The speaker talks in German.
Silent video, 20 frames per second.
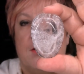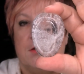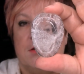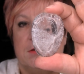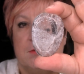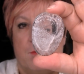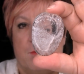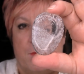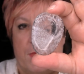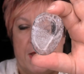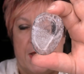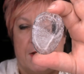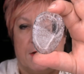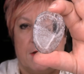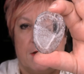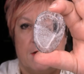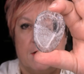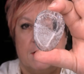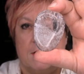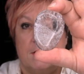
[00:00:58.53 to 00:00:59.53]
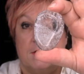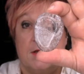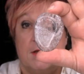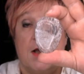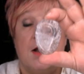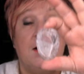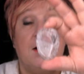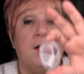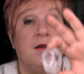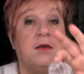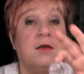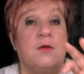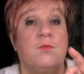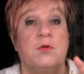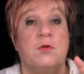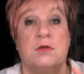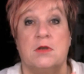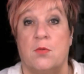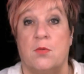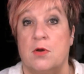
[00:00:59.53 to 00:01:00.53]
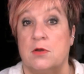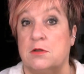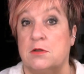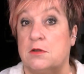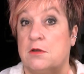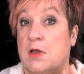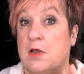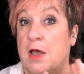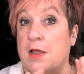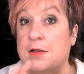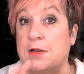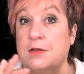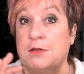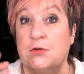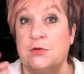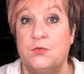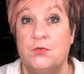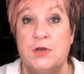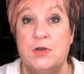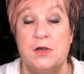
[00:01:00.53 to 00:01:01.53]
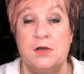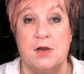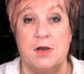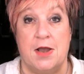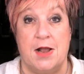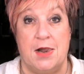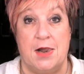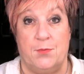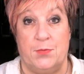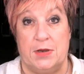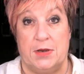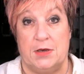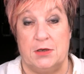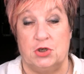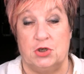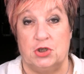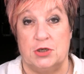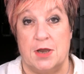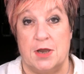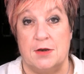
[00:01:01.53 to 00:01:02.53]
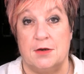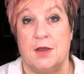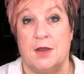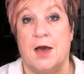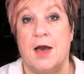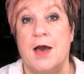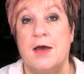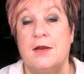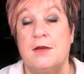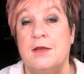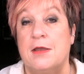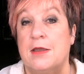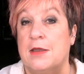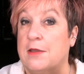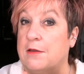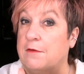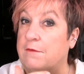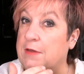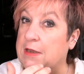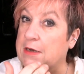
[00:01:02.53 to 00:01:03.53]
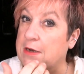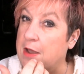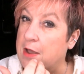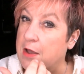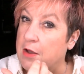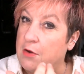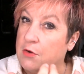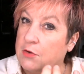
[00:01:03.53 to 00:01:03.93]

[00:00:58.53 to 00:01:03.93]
aus Bergkristall, gibt es aber aus ganz vielen Halbedelsteinen. Gerade wer da